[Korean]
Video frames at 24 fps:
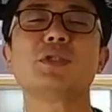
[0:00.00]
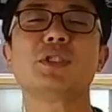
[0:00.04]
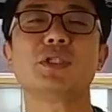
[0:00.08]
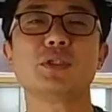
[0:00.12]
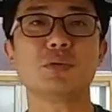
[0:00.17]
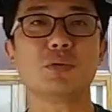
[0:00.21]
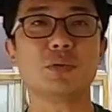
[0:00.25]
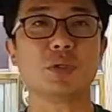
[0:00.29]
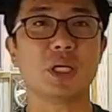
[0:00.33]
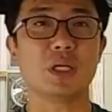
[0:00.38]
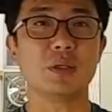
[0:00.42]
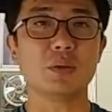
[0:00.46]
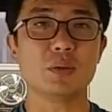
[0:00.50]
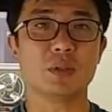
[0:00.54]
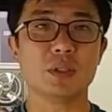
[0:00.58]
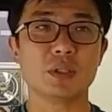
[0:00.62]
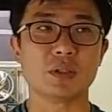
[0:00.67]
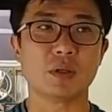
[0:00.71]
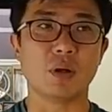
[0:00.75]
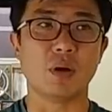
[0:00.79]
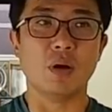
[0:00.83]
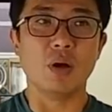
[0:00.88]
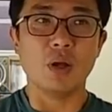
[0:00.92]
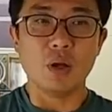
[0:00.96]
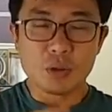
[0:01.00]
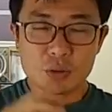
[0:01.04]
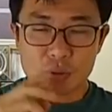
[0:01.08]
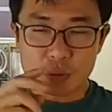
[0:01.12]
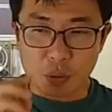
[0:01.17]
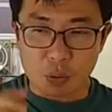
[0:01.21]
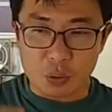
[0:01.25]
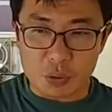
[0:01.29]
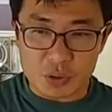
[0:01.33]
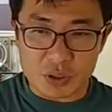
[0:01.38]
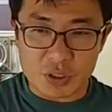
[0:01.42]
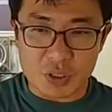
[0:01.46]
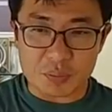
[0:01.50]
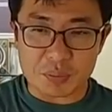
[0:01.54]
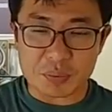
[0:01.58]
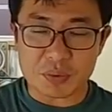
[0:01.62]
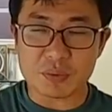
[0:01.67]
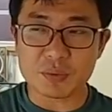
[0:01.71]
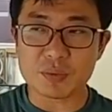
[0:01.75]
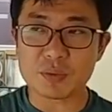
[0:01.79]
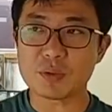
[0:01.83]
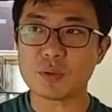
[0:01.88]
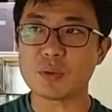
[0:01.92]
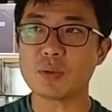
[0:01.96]
시공해 놓는 거, 좋은
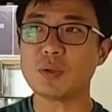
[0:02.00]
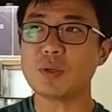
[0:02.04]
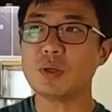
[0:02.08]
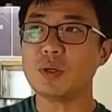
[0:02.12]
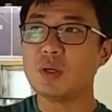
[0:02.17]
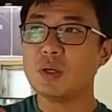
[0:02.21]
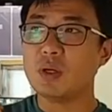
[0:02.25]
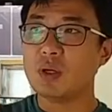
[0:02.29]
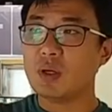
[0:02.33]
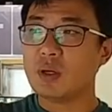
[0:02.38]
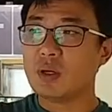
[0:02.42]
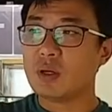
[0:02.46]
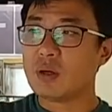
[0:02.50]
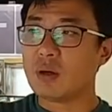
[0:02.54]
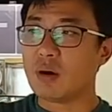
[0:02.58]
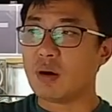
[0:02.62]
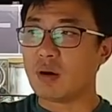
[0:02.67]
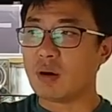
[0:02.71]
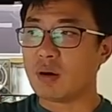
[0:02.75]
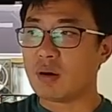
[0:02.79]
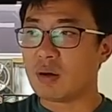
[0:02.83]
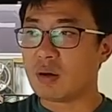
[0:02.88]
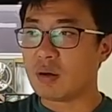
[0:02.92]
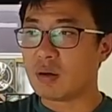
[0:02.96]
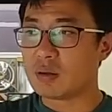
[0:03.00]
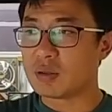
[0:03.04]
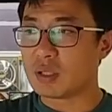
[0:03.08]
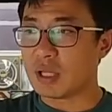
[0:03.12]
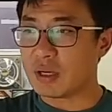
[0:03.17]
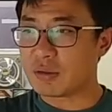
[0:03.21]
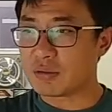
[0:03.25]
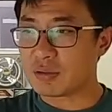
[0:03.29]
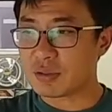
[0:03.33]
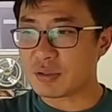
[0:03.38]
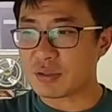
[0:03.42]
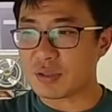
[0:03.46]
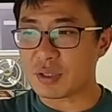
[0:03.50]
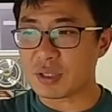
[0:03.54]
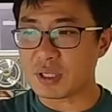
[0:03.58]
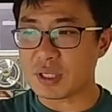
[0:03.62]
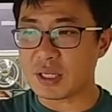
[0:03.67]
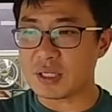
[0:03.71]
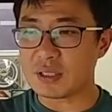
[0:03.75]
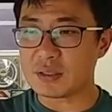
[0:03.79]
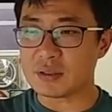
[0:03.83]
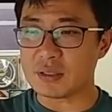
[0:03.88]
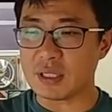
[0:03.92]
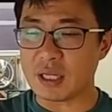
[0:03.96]
제품으로
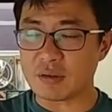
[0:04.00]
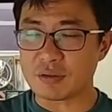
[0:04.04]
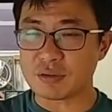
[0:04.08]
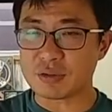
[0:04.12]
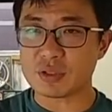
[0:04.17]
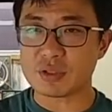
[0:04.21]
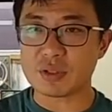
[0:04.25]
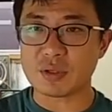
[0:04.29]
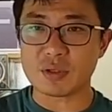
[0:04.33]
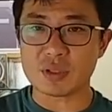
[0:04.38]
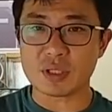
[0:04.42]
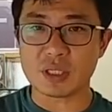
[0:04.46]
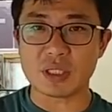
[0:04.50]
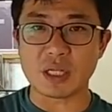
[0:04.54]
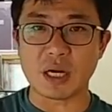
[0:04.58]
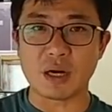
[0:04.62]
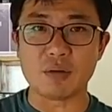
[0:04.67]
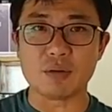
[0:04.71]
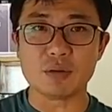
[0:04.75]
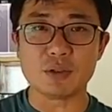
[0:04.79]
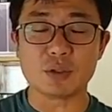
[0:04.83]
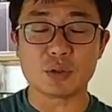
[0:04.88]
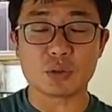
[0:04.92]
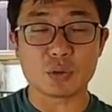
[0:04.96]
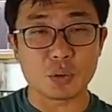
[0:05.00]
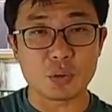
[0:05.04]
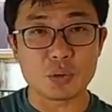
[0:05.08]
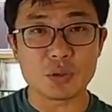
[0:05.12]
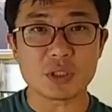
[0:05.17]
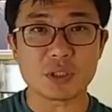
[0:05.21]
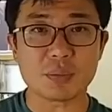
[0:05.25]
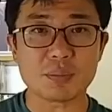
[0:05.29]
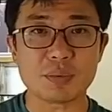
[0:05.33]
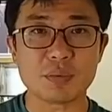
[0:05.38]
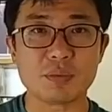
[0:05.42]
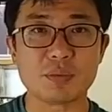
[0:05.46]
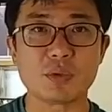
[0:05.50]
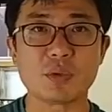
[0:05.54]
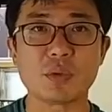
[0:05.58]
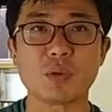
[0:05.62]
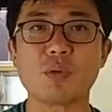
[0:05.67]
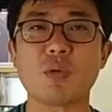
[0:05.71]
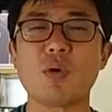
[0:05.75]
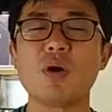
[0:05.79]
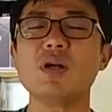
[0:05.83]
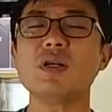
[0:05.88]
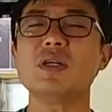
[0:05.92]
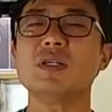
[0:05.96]
내구성이 나오는 좋은
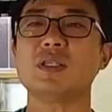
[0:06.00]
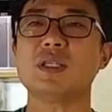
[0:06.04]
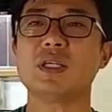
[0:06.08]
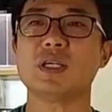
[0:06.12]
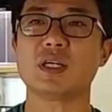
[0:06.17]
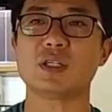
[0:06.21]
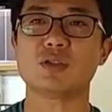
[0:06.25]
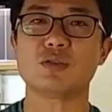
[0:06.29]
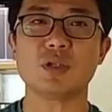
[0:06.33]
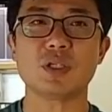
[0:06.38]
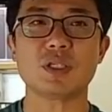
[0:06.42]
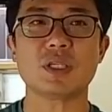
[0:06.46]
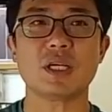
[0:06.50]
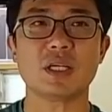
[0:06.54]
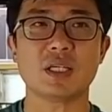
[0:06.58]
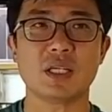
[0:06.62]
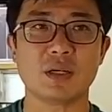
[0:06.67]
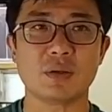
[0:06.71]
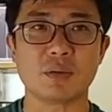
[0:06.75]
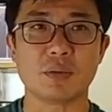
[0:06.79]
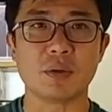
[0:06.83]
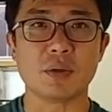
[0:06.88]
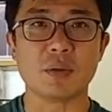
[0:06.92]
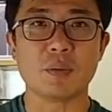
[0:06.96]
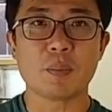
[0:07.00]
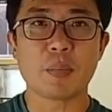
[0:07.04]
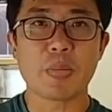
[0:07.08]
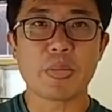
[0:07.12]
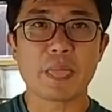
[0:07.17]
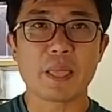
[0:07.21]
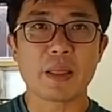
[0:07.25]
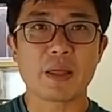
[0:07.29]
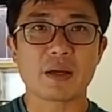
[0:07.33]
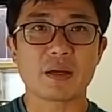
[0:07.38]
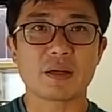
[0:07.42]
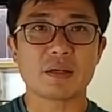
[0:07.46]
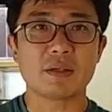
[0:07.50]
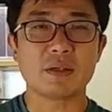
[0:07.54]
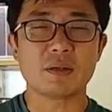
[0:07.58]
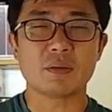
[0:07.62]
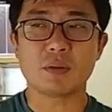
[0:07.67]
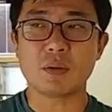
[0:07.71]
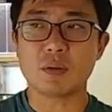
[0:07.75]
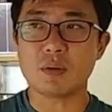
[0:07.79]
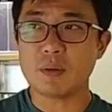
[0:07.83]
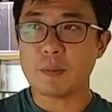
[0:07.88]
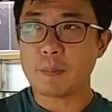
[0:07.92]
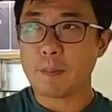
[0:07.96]
제품으로 퀄리티가 최상인 것,
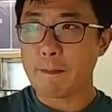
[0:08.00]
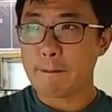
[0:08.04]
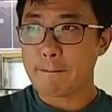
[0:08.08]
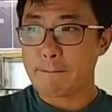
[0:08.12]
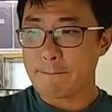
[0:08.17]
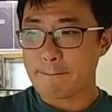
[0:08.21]
그리고